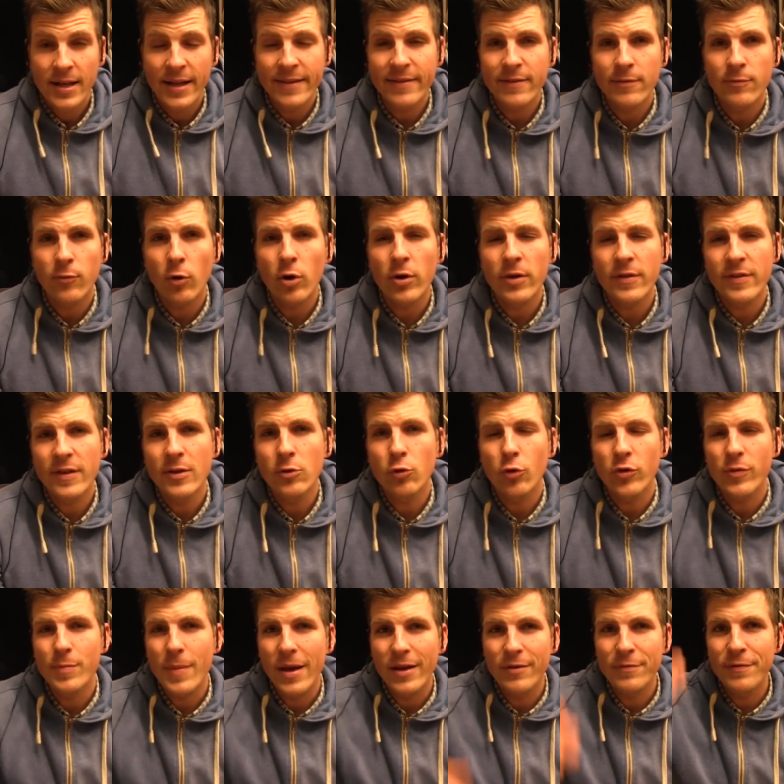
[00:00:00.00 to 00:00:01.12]
Letzte Woche sind
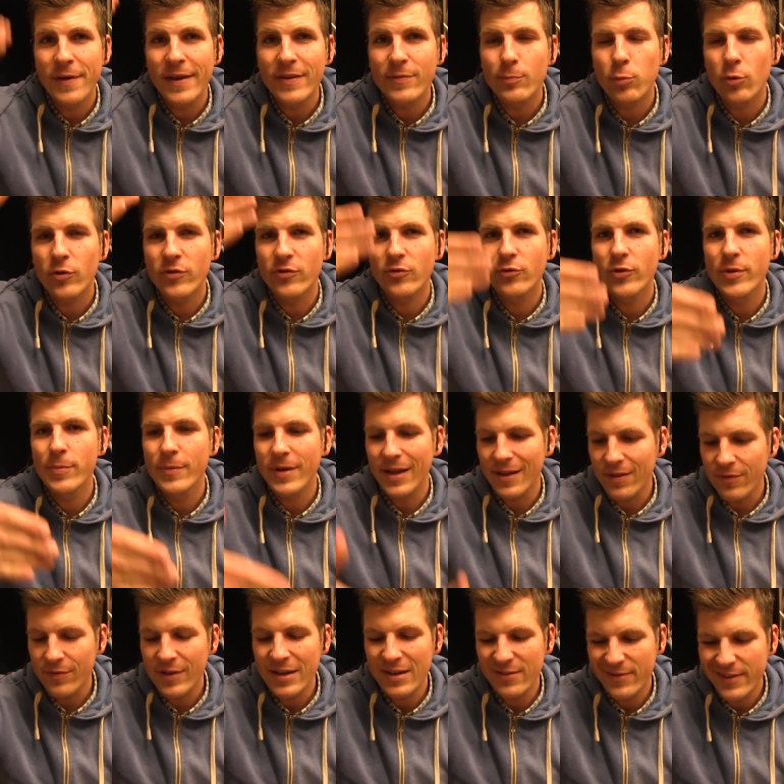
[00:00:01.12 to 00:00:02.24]
durch meinen Facebook-Stream
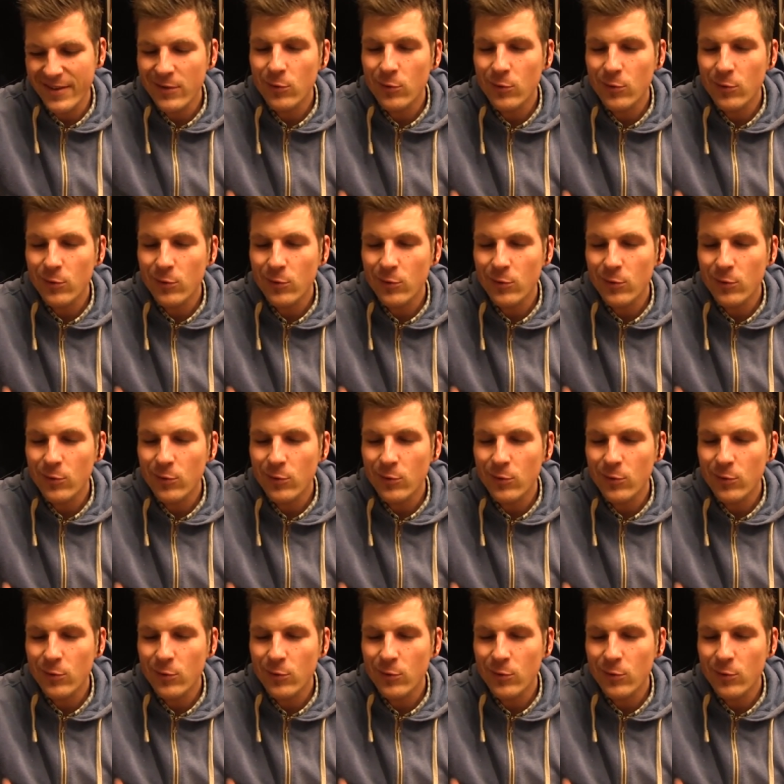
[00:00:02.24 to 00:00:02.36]
ganz viele